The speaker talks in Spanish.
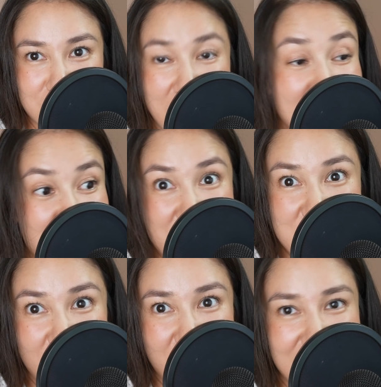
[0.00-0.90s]
el
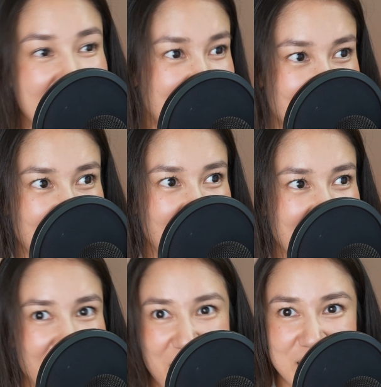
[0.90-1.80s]
cuento, la
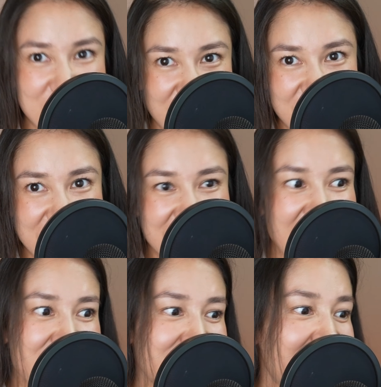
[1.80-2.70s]
historia, el story
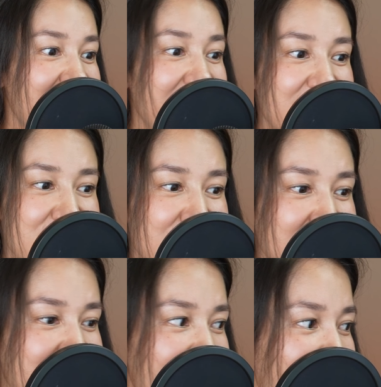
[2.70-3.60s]
time de lo que me
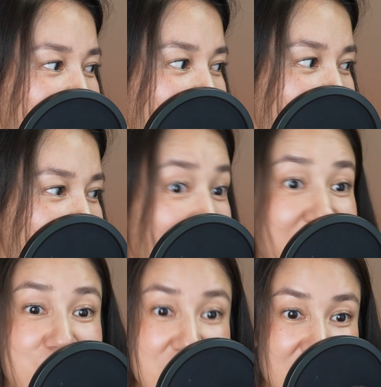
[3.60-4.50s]
pasó
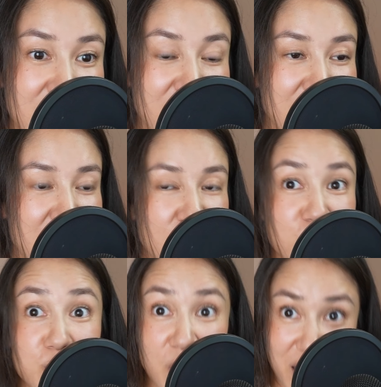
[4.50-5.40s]
a mí,
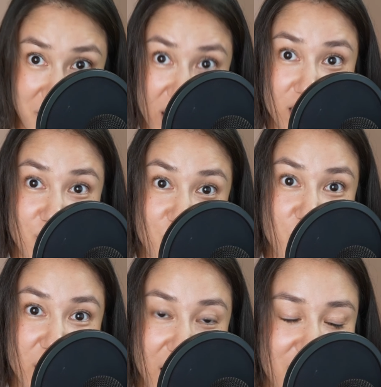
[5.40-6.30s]
pues para que vayas con
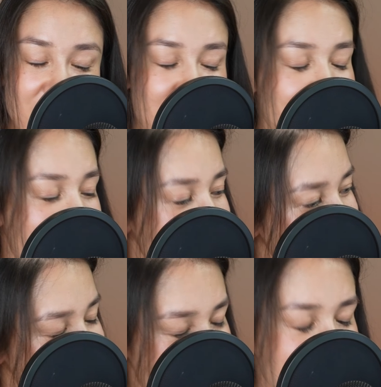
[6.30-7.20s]
cuidado, para
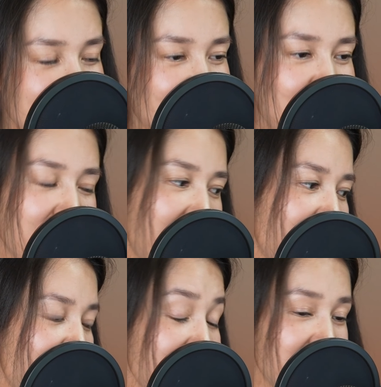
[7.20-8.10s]
que vayas con
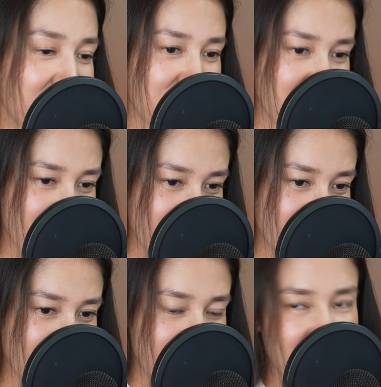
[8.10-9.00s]
cuidado y
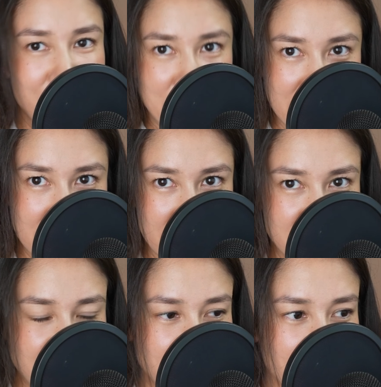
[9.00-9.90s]
evites que te pase
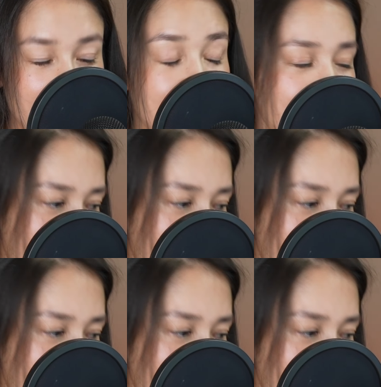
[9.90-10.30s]
a ti